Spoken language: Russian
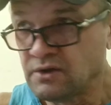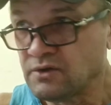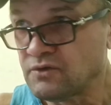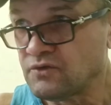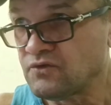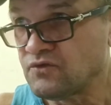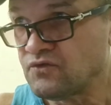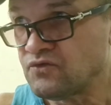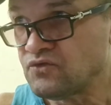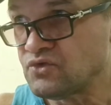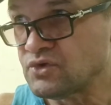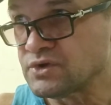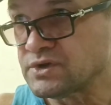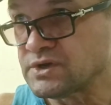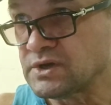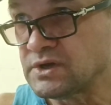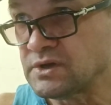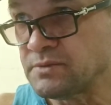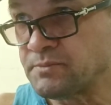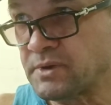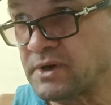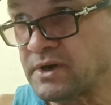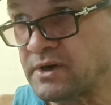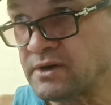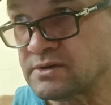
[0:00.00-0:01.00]
Вот, и
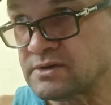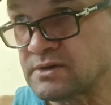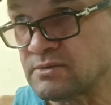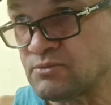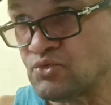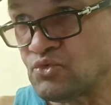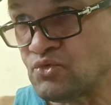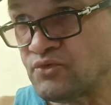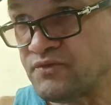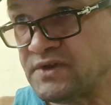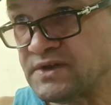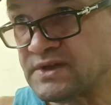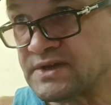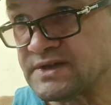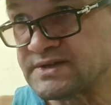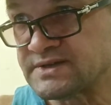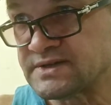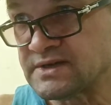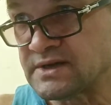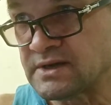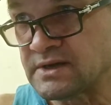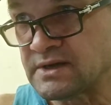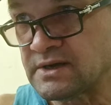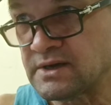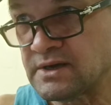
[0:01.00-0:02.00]
поэтому у
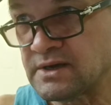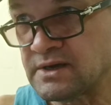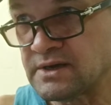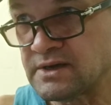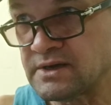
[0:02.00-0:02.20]
Витязя